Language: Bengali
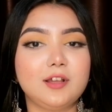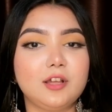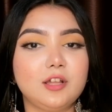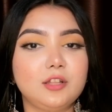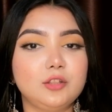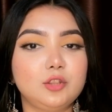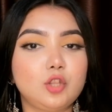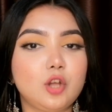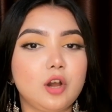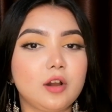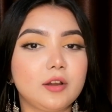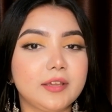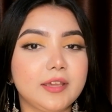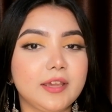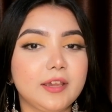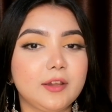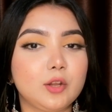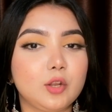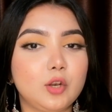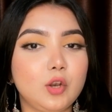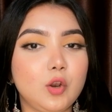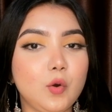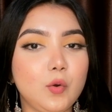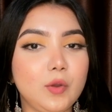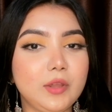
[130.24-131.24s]
ত্বককে
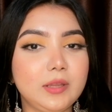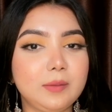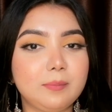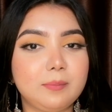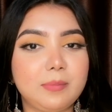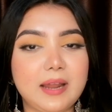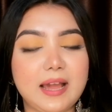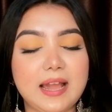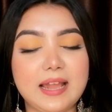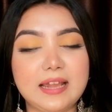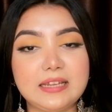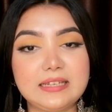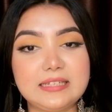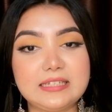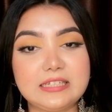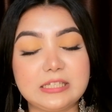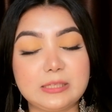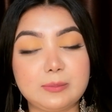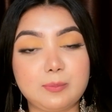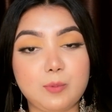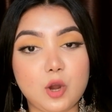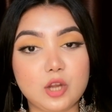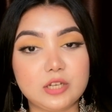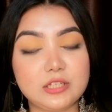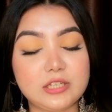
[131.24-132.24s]
গ্লোয়িং ব্রাইট
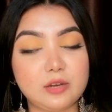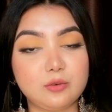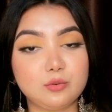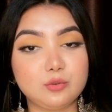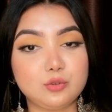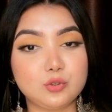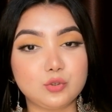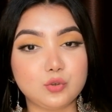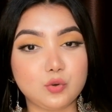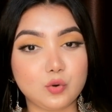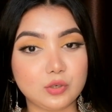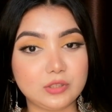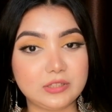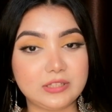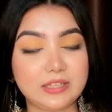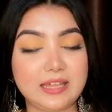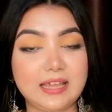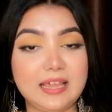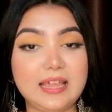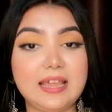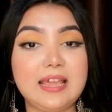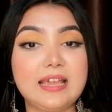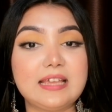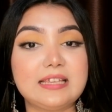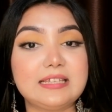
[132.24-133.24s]
স্পট আউট করতে
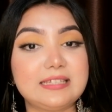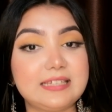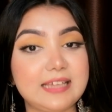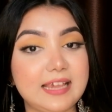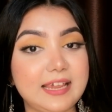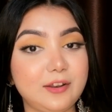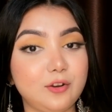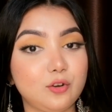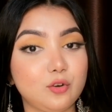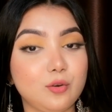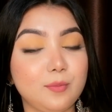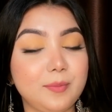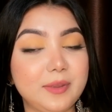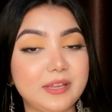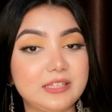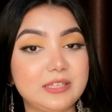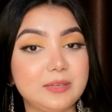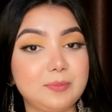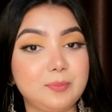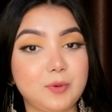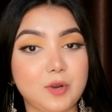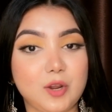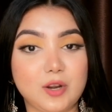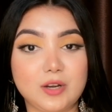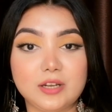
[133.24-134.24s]
সেই রকম একটি
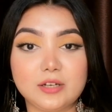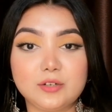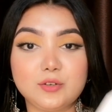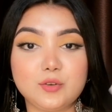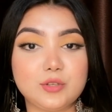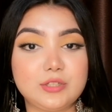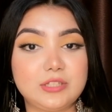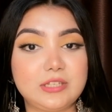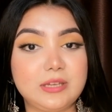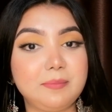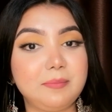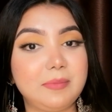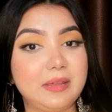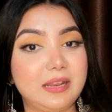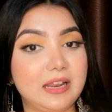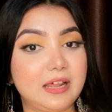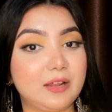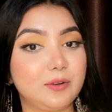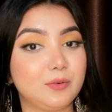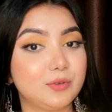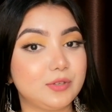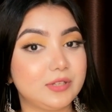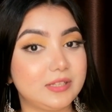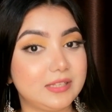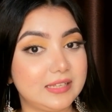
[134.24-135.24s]
প্রোডাক্ট হচ্ছে
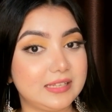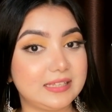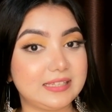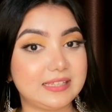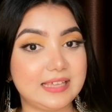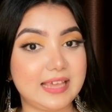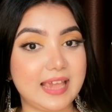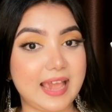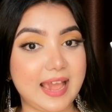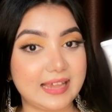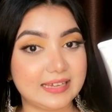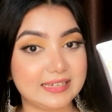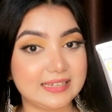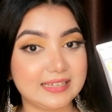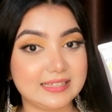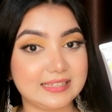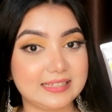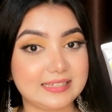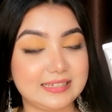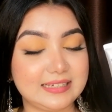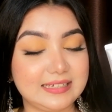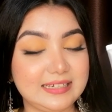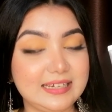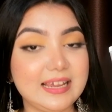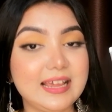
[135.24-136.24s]
মেলানো সিসি
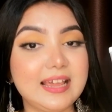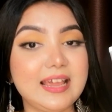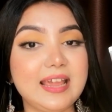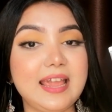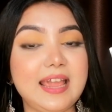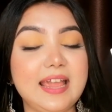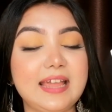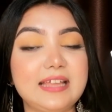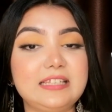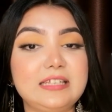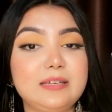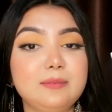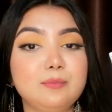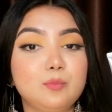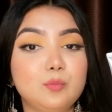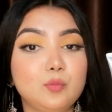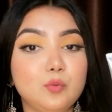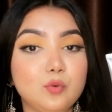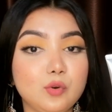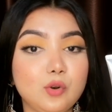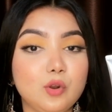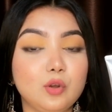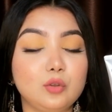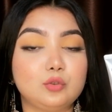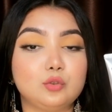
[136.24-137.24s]
অ্যাসেন্সটি এটি
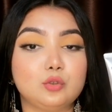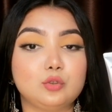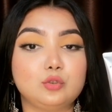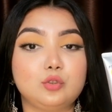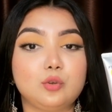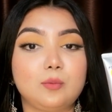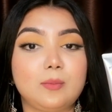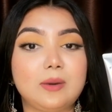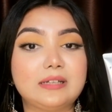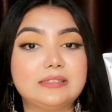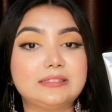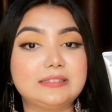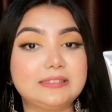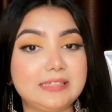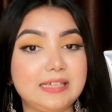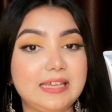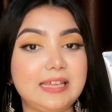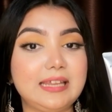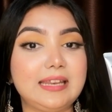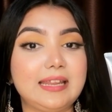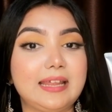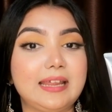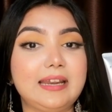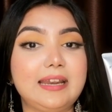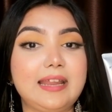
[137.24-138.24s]
মূলত তোমার
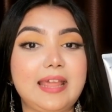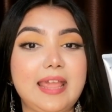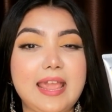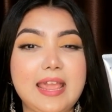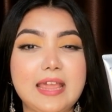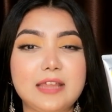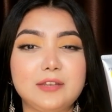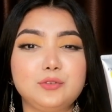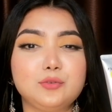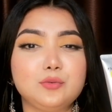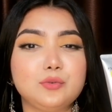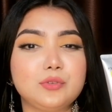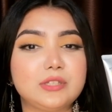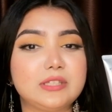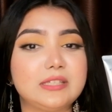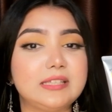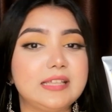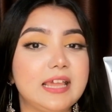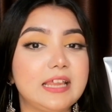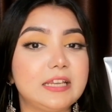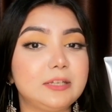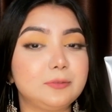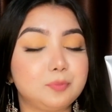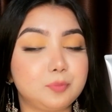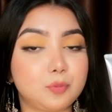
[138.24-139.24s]
স্কিনের এ টু
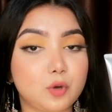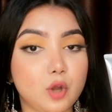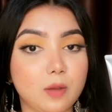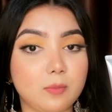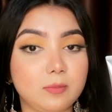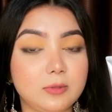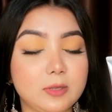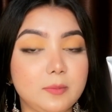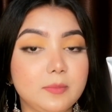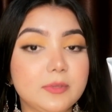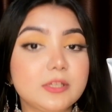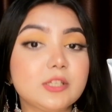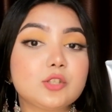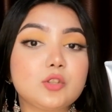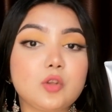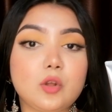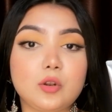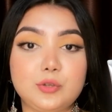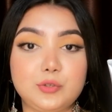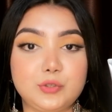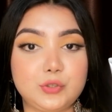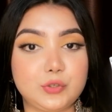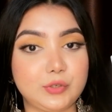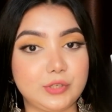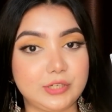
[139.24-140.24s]
জেড প্রবলেমের
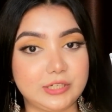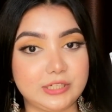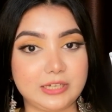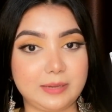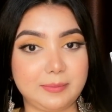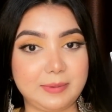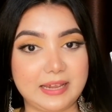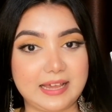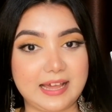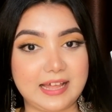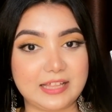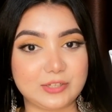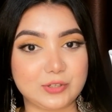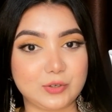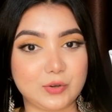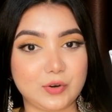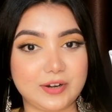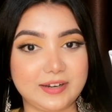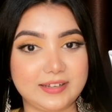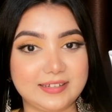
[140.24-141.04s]
সলিউশন হিসেবে কাজ করে